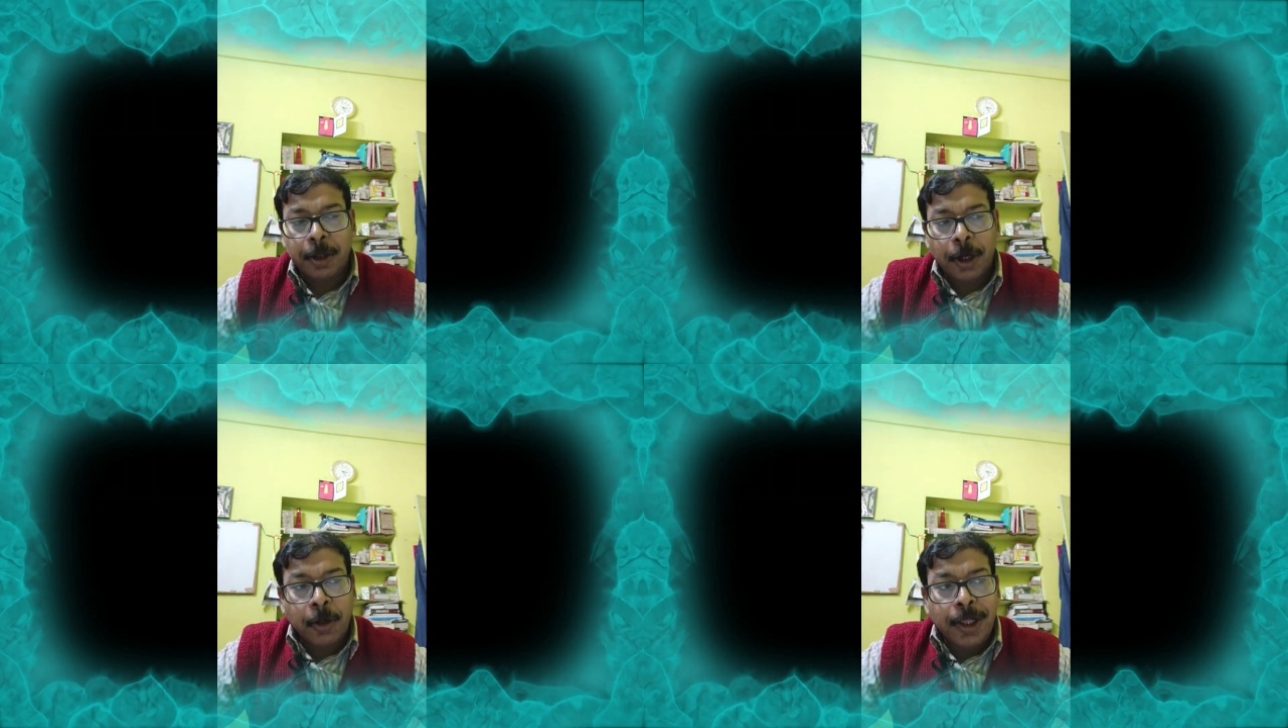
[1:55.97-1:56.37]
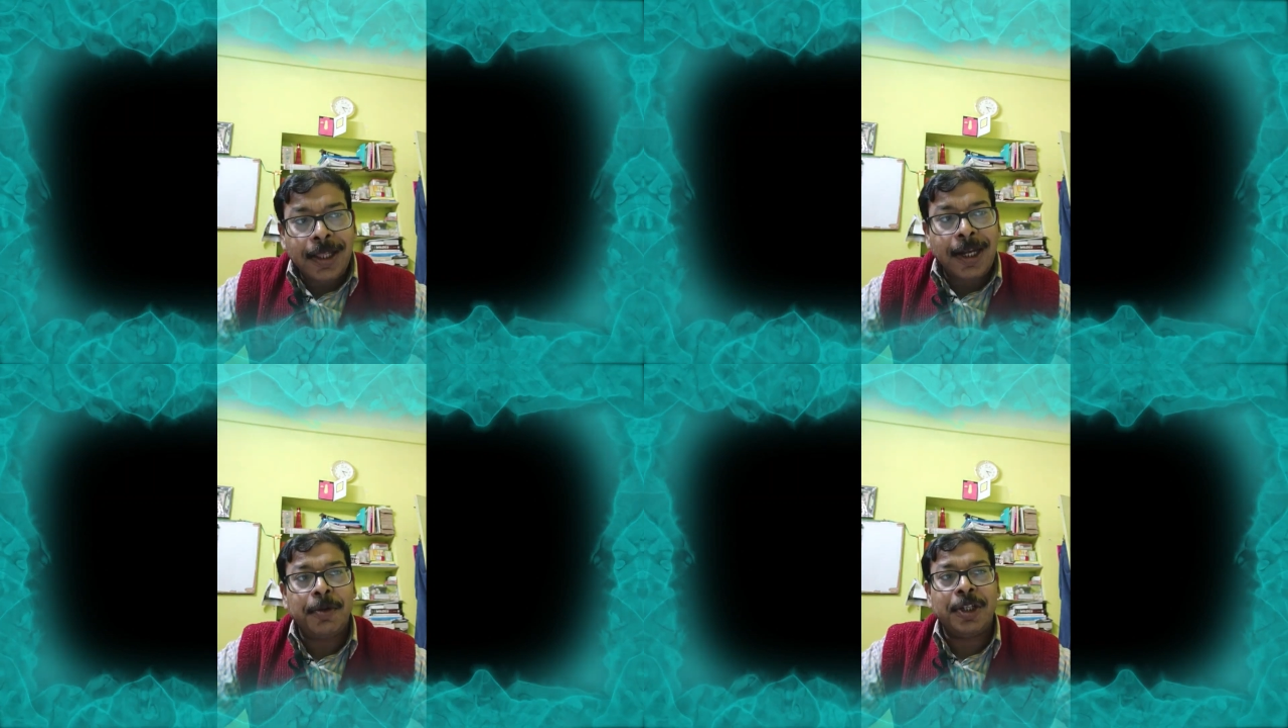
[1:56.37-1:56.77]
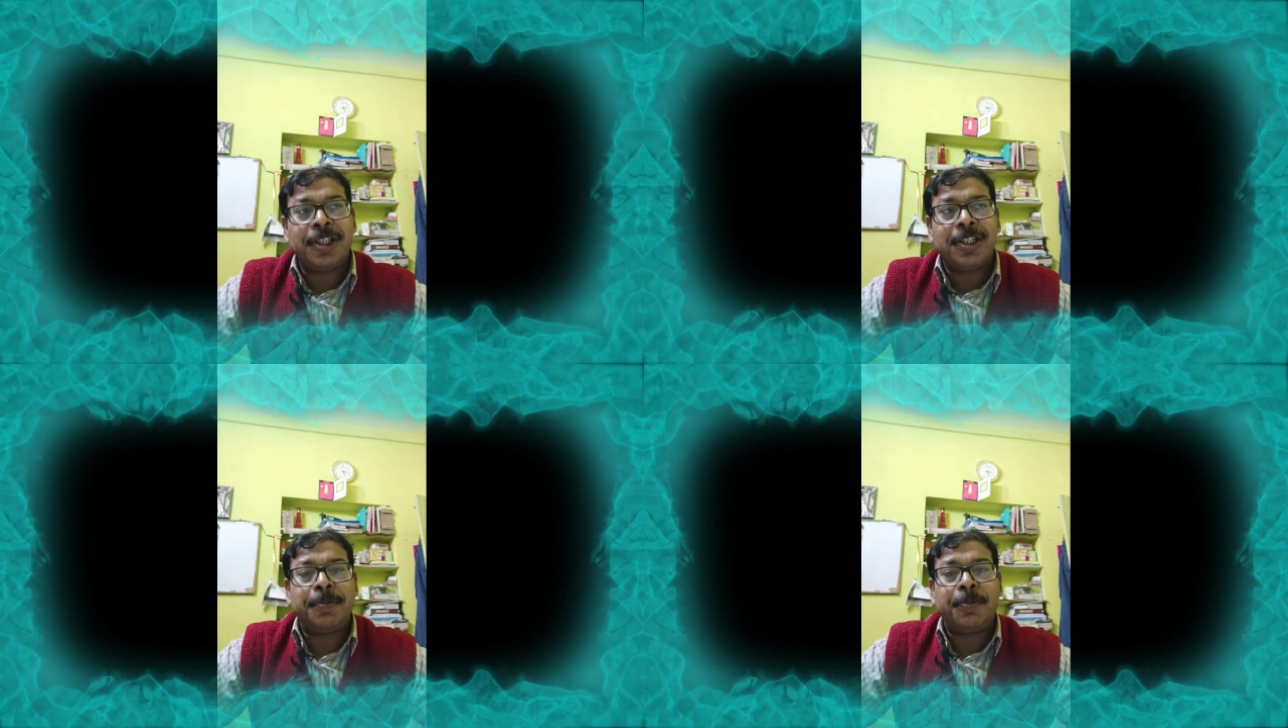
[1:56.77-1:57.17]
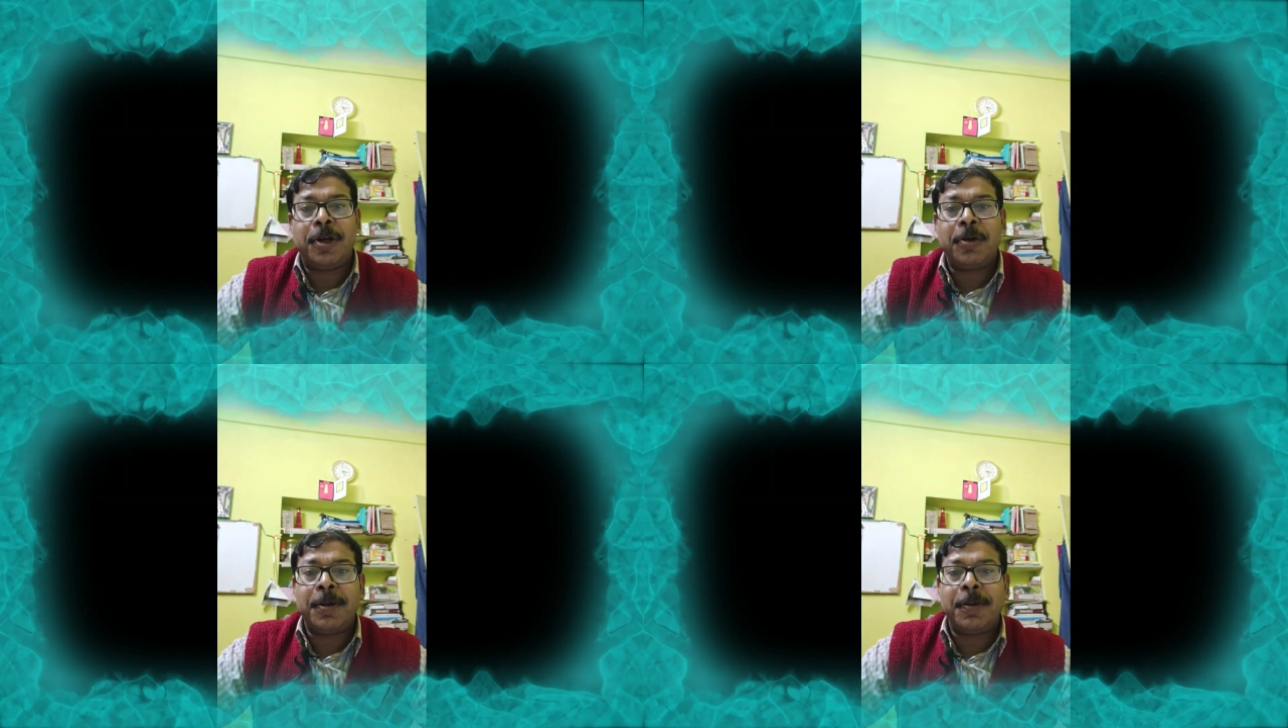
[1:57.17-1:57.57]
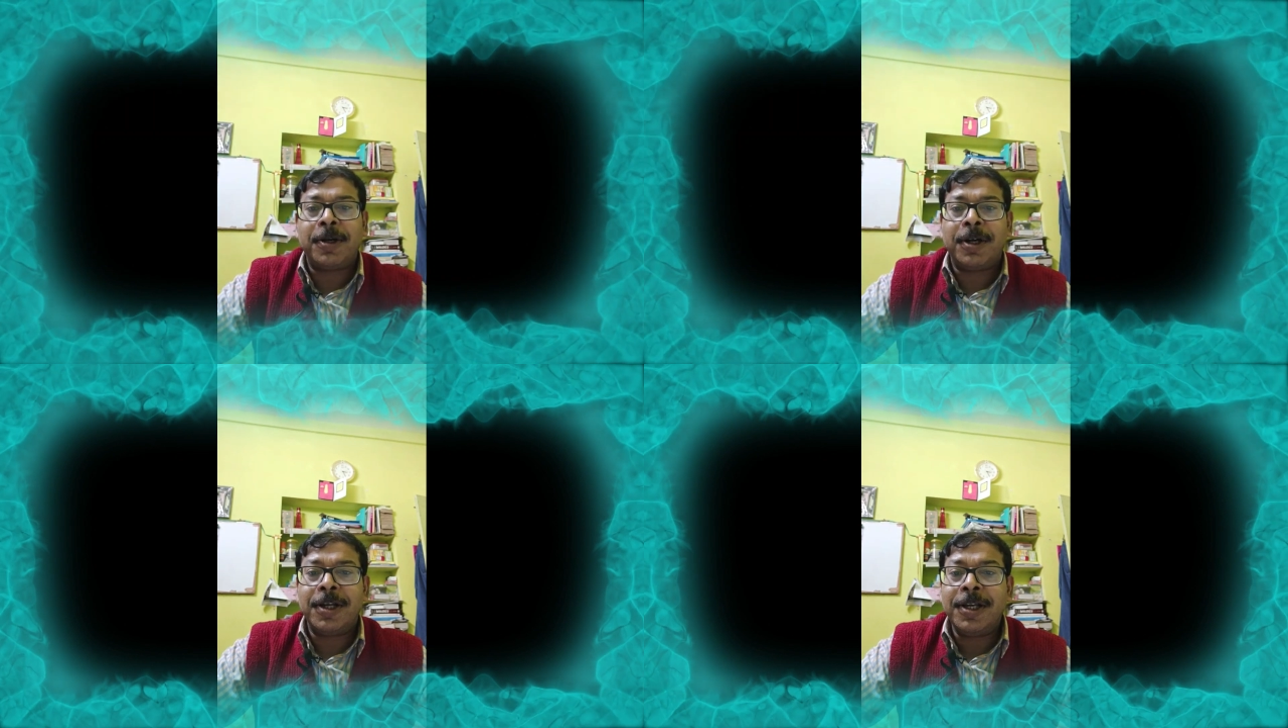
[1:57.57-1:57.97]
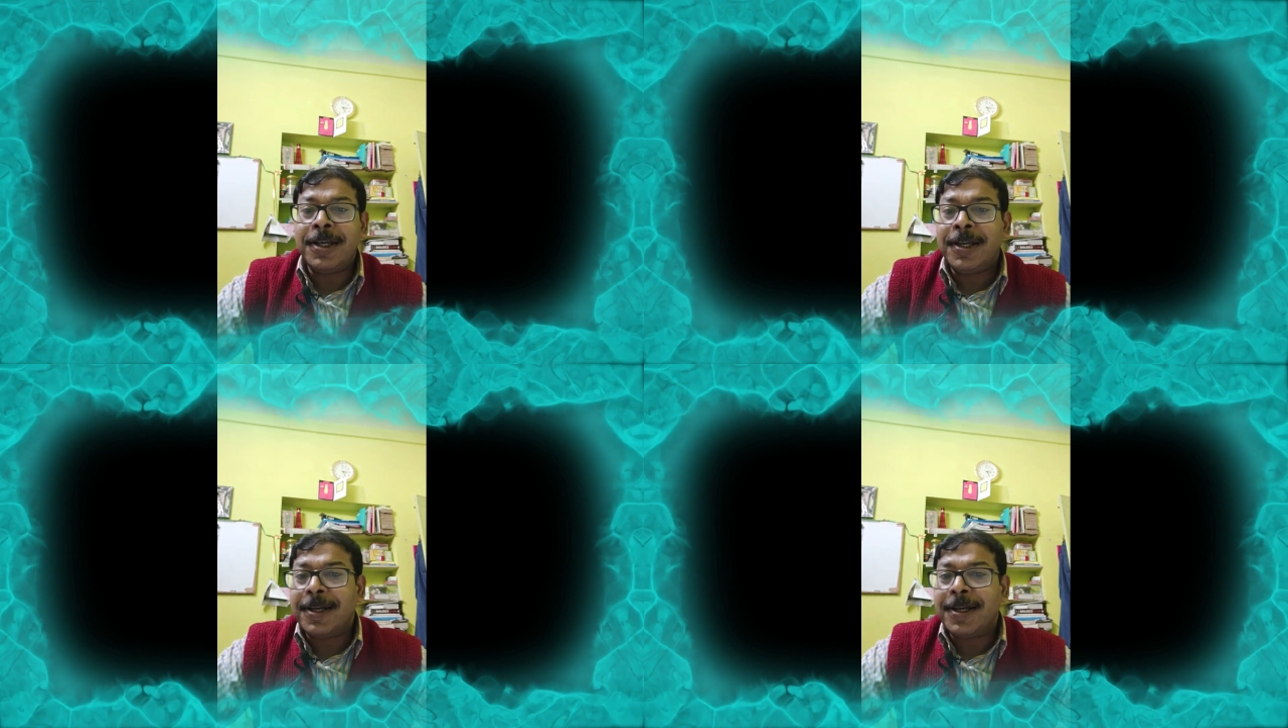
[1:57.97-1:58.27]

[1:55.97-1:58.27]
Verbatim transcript: দখলদারি বোঝাতে যে প্রোনাউন ব্যবহার করা হয়